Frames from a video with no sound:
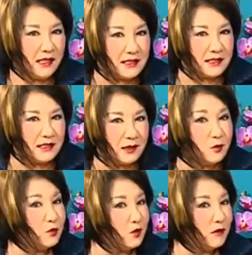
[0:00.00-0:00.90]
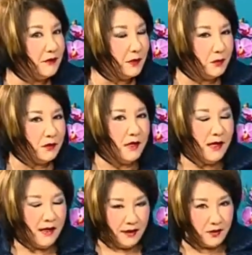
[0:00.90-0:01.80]
因此呢，众说纷纭，
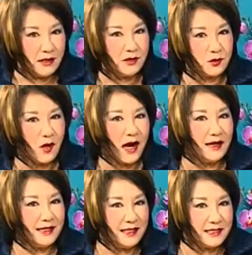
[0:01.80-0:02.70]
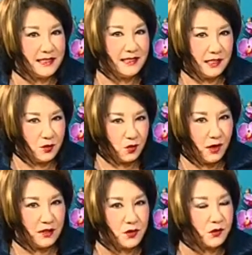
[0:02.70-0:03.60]
很多人都说二零一四年
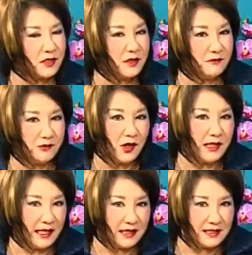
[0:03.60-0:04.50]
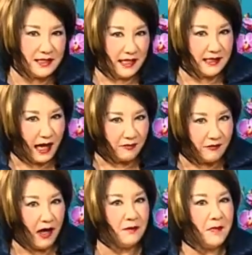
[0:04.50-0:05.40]
全球的政府都要联合起来打
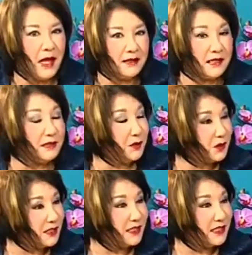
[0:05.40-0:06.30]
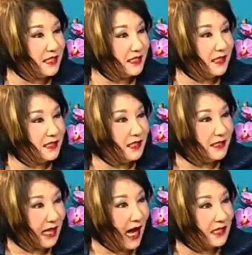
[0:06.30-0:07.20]
房，但是有的事情呢，
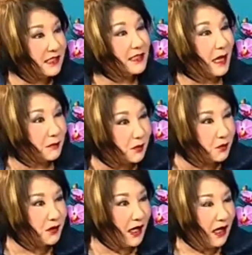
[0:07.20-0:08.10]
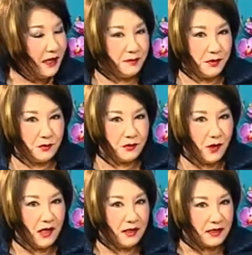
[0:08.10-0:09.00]
打是打不住的，比如
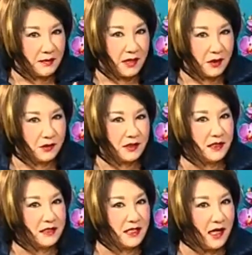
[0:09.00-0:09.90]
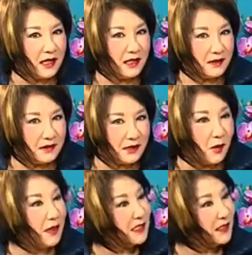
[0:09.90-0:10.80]
说上面有政策。
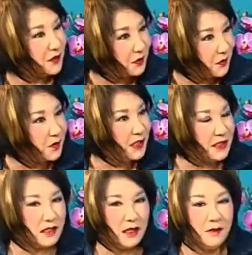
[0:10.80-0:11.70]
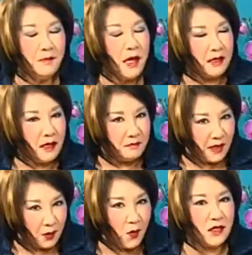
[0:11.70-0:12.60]
老百姓就有对策。那
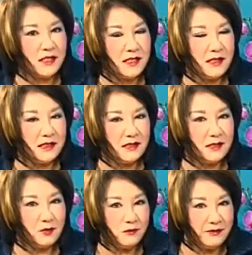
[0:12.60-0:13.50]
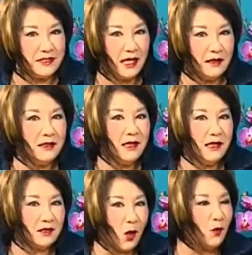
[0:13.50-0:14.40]
美国是一个制度非常
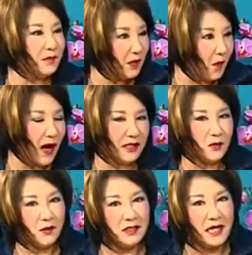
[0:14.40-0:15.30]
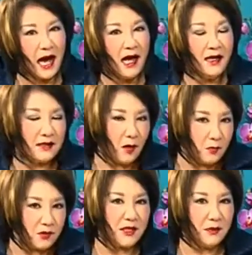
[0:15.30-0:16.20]
透明化的国家，到
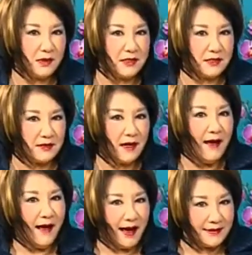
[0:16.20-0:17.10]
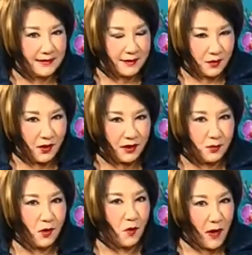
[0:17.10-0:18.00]
目前为止呢，还是有
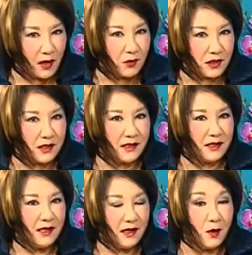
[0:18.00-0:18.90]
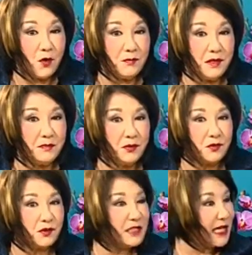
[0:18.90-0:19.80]
很多外国的呃公民，比
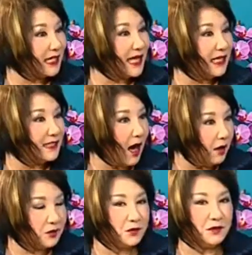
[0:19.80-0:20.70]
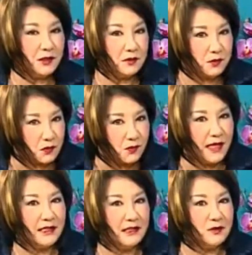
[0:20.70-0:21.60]
如说加拿大人、澳洲人、苏
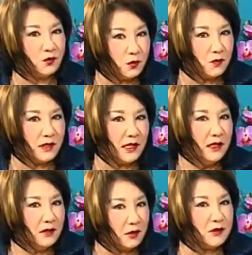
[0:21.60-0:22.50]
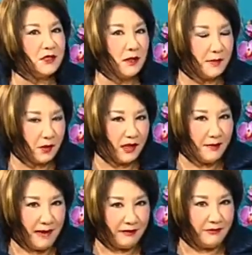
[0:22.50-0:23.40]
联人、中国人，都是到美国
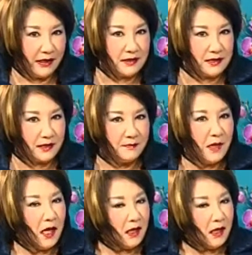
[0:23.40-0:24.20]
来买房子。